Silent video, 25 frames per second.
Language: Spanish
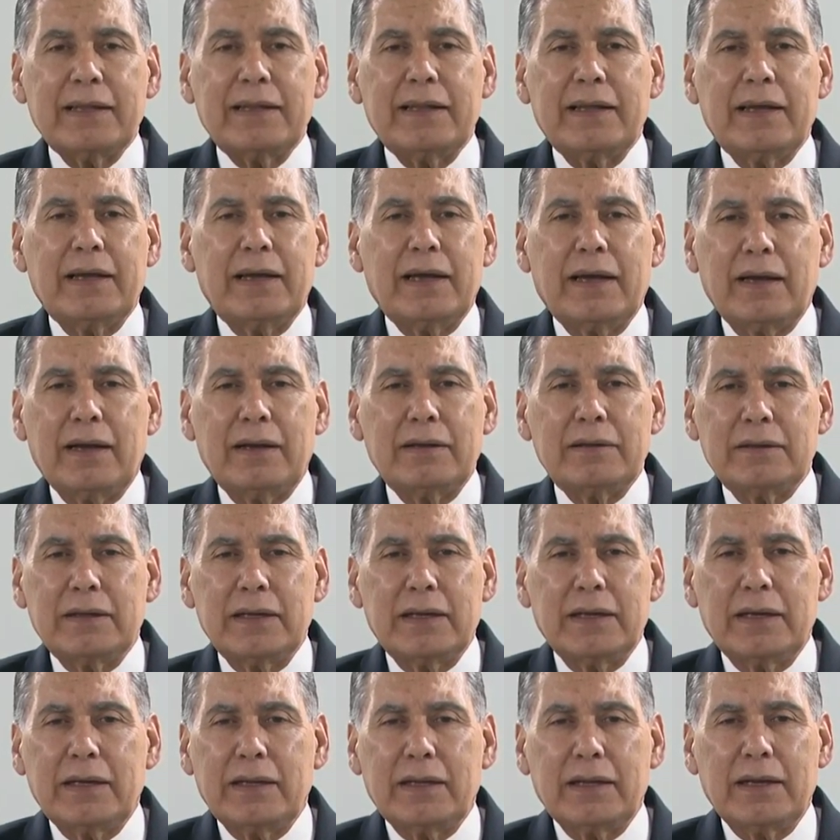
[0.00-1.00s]

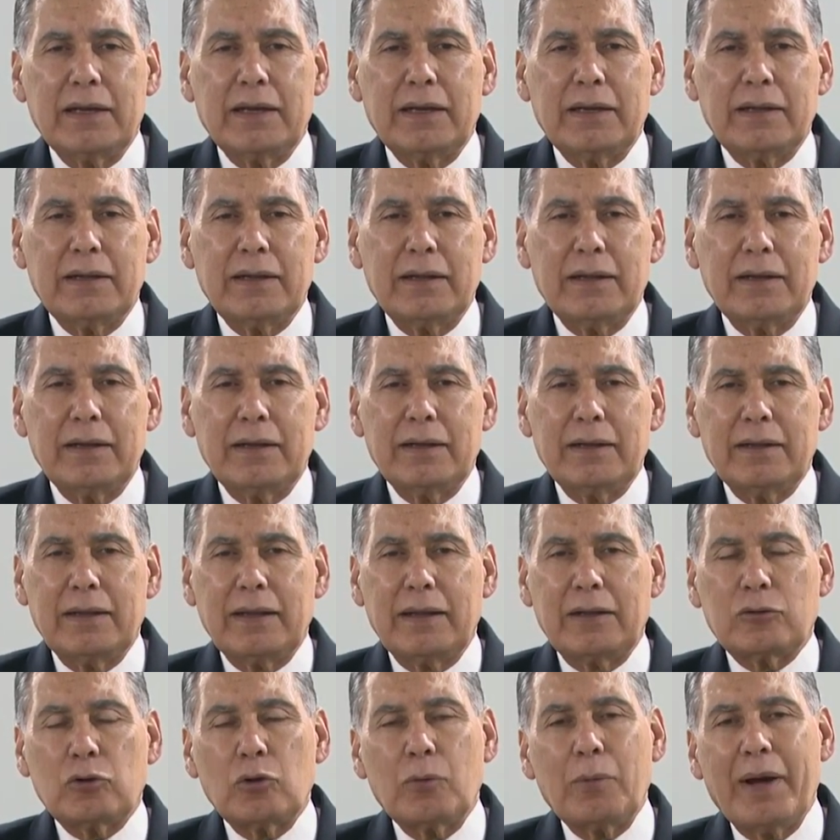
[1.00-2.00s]

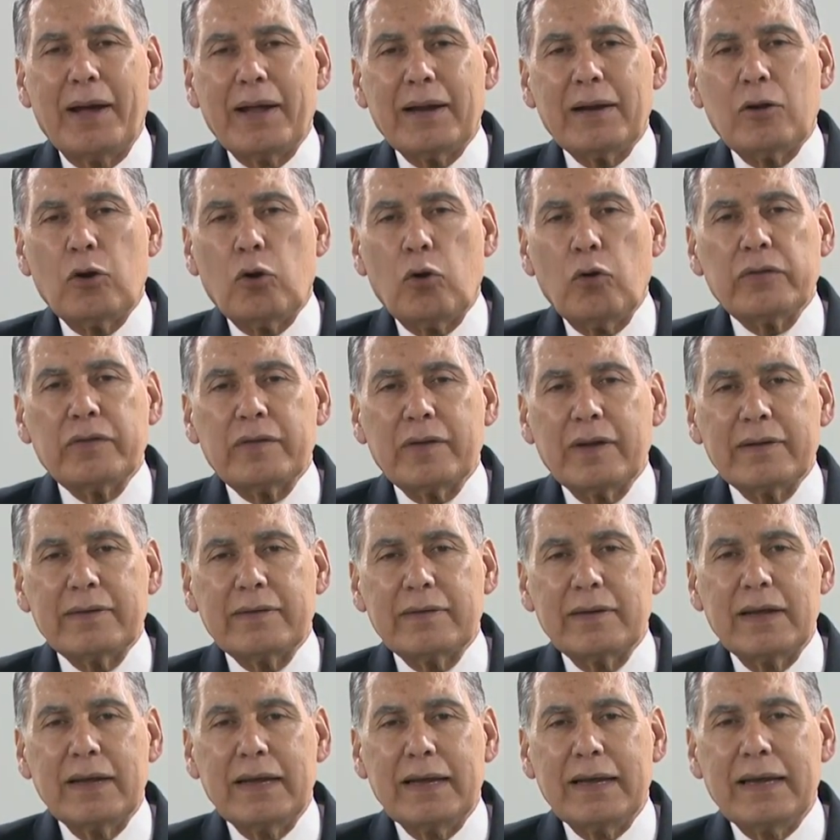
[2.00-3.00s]
de, tomar
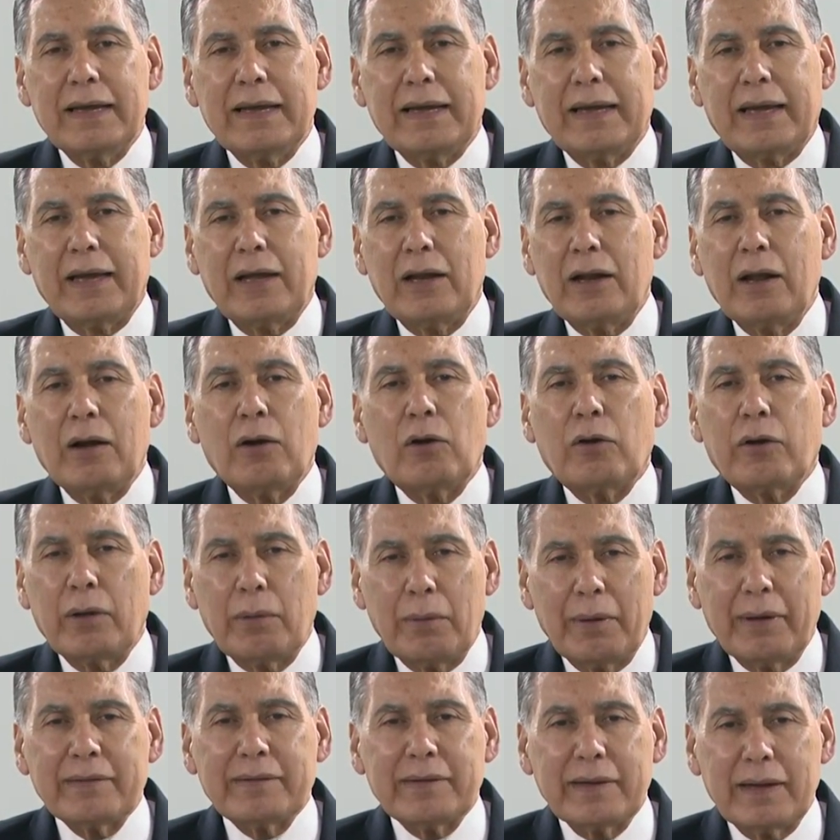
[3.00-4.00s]
cosas que lo que
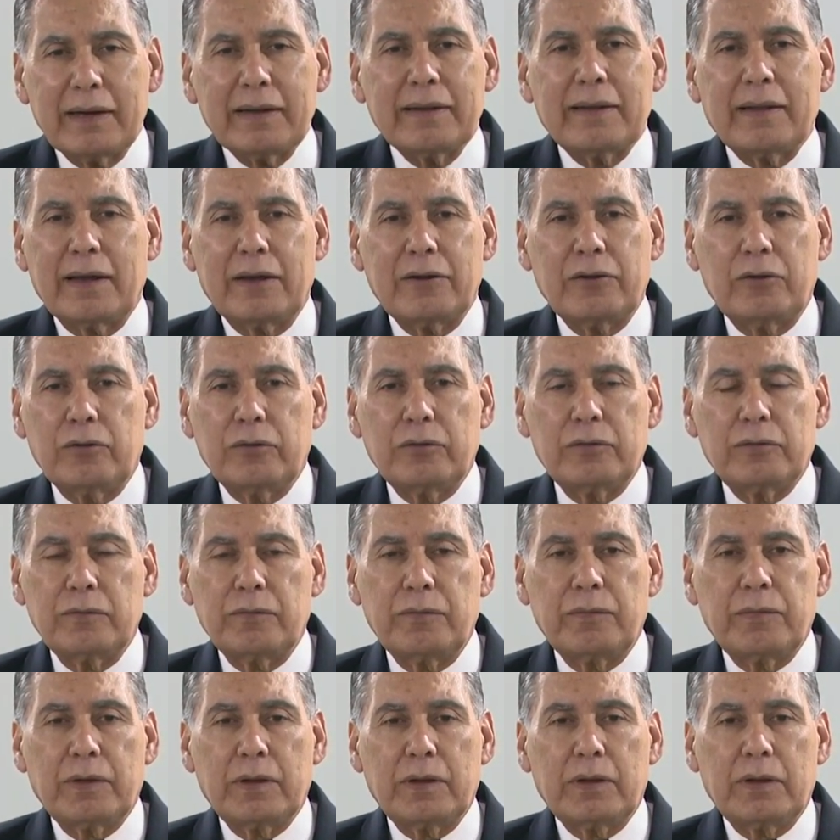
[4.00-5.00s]
van a hacer es daño.
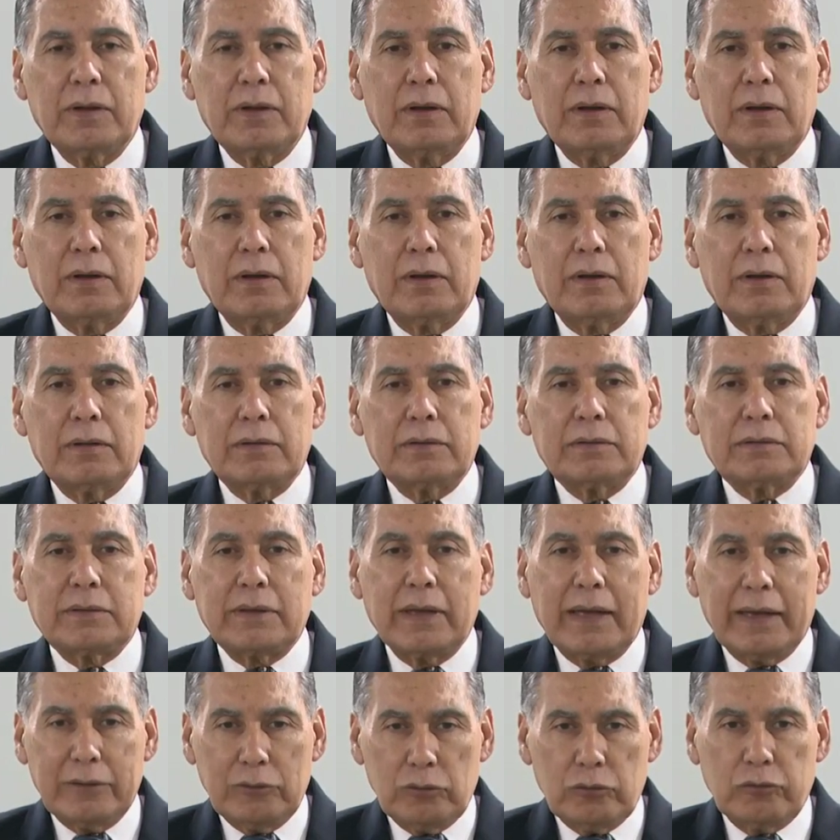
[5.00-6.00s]

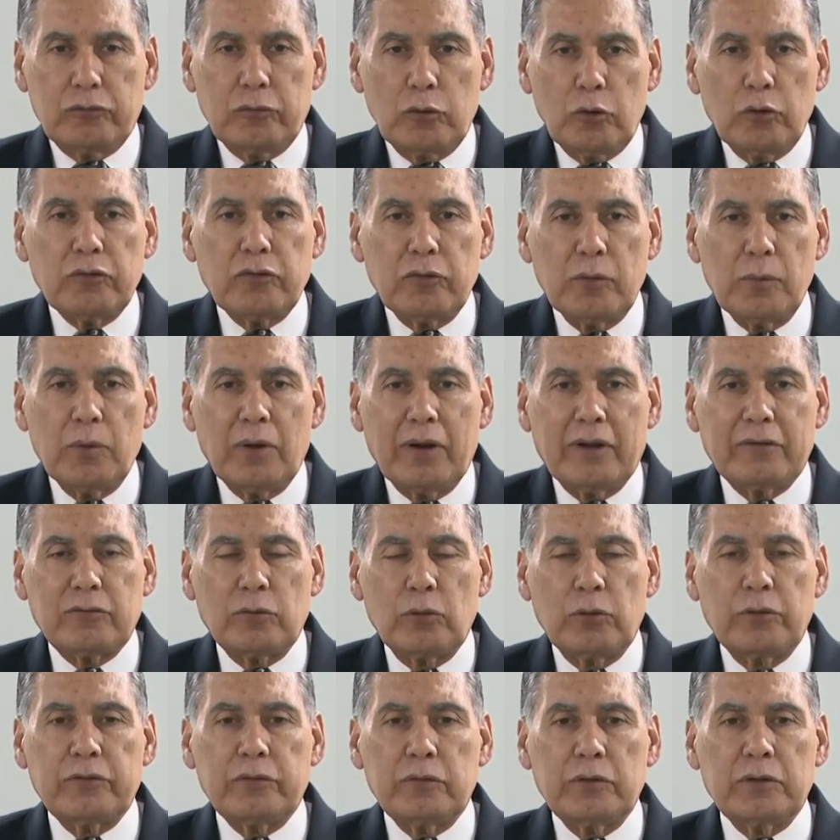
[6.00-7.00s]
Nosotros somos la
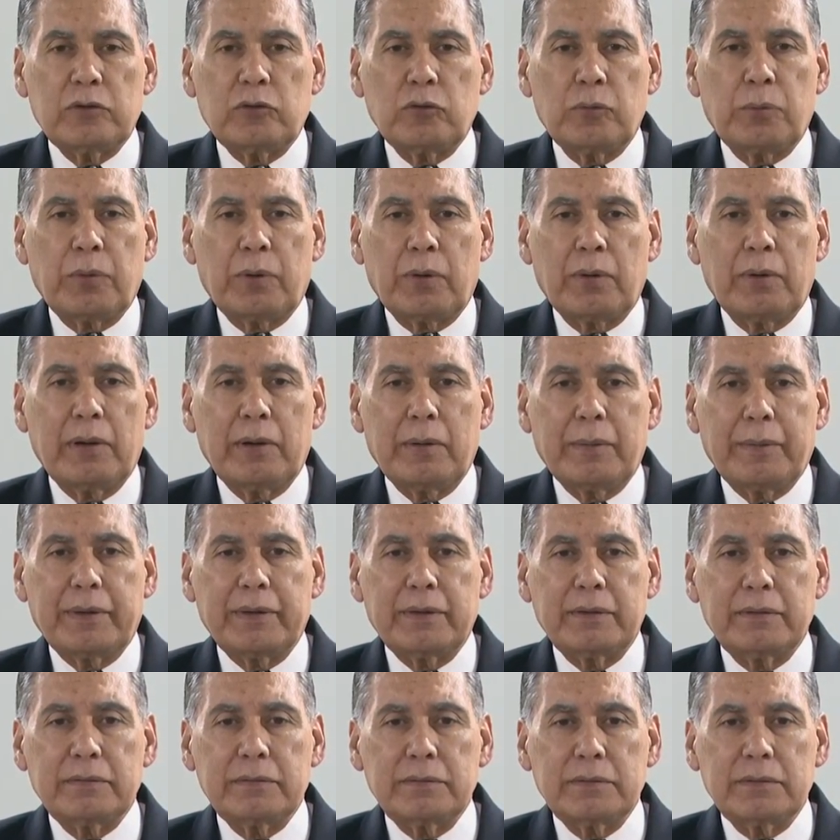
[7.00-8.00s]
solución de tu problema.
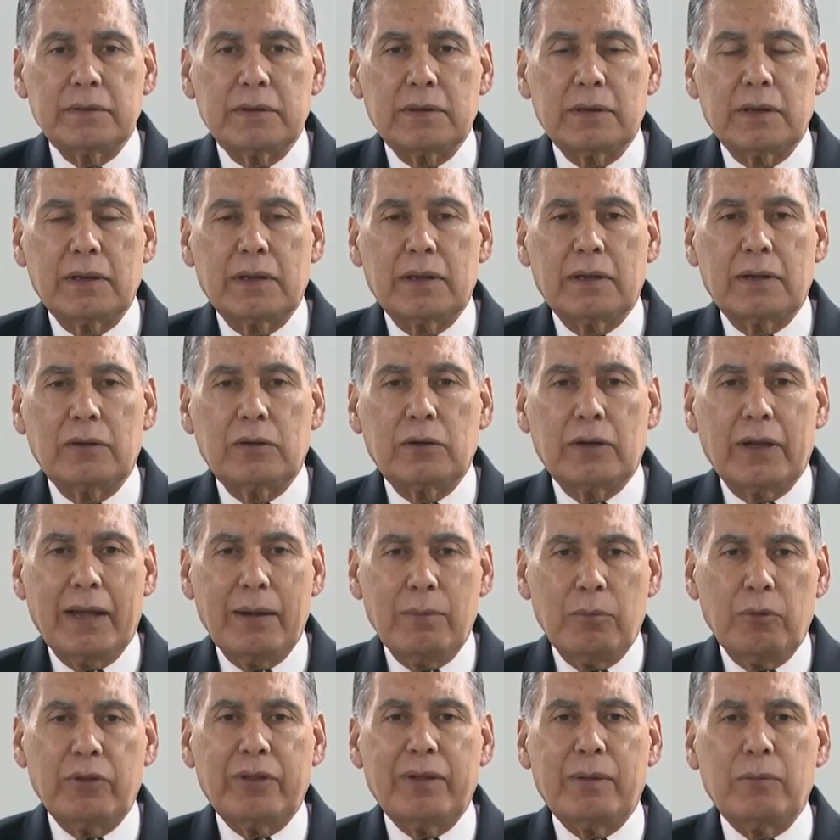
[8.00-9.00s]

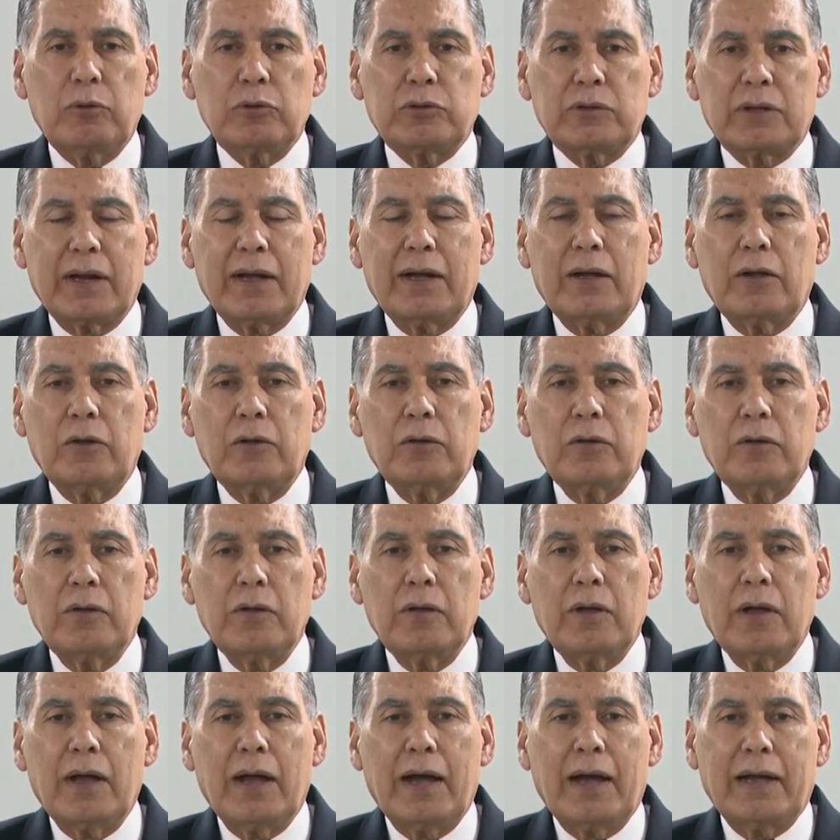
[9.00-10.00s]
Hemos demostrado
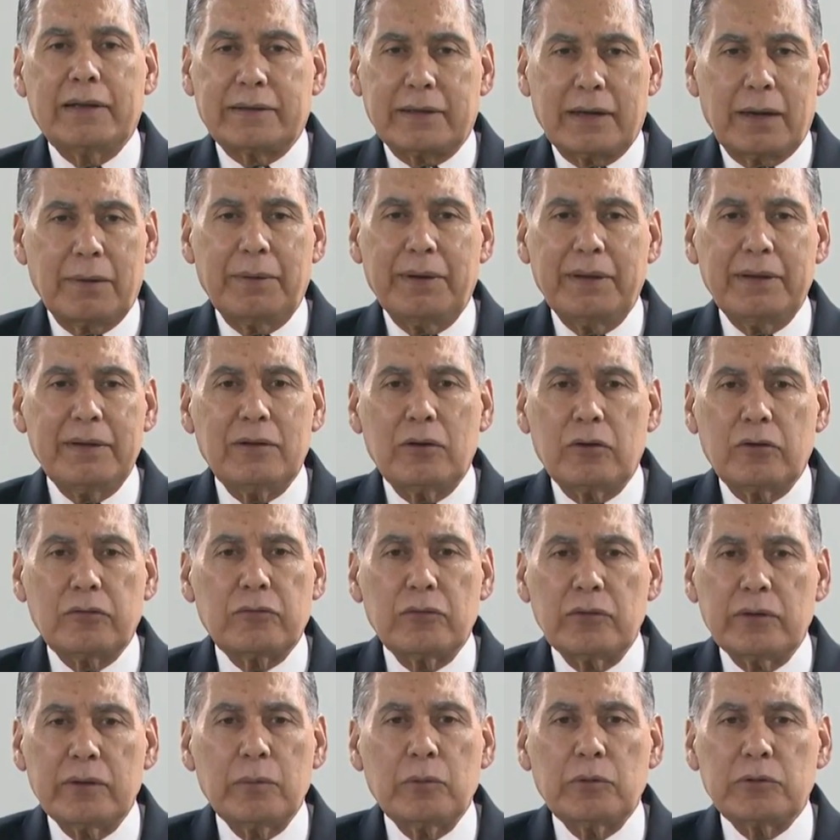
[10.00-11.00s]
a través de los
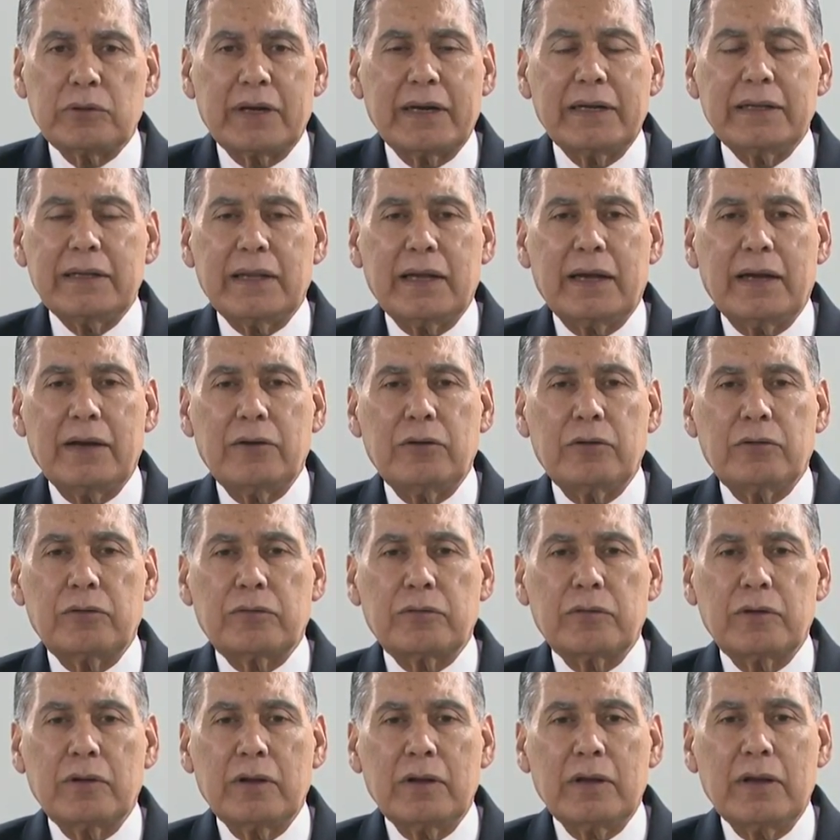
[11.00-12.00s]
últimos 30
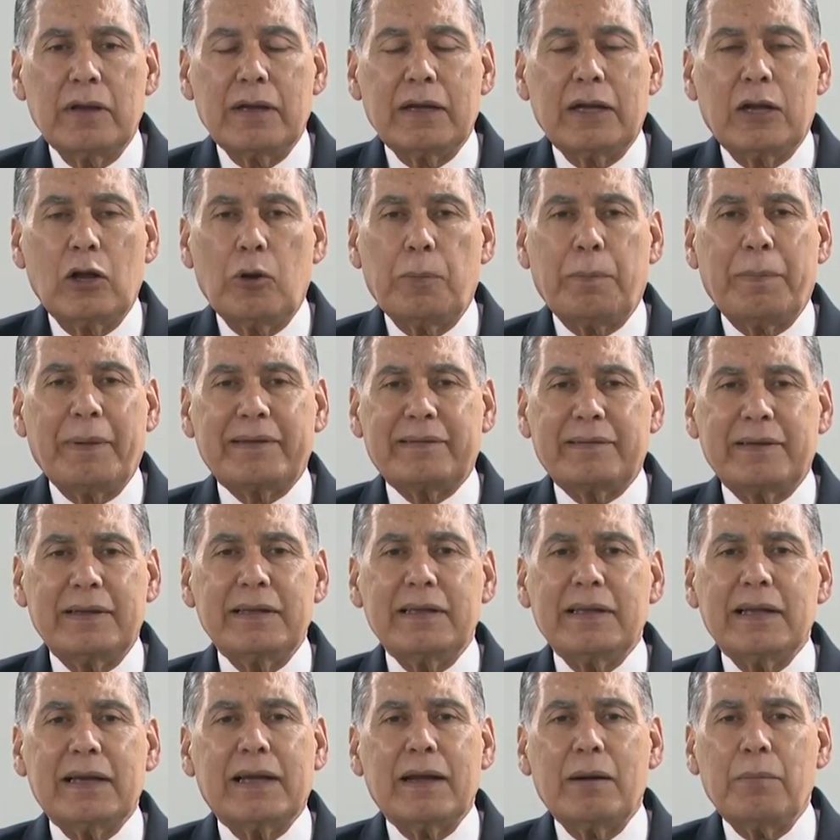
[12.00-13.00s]
años que los
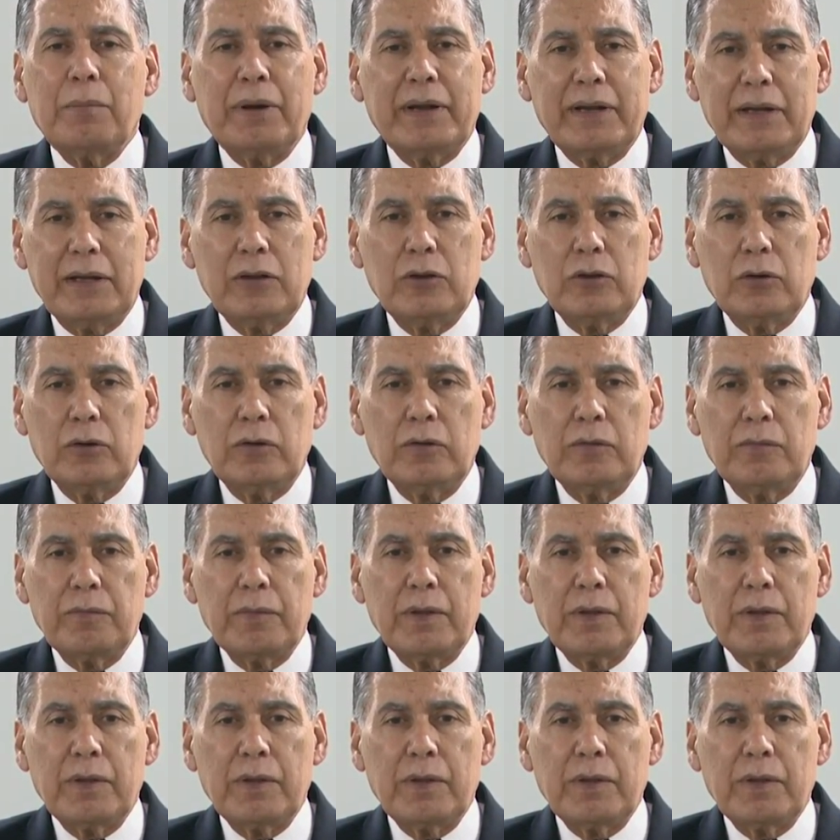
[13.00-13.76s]
pacientes que han venido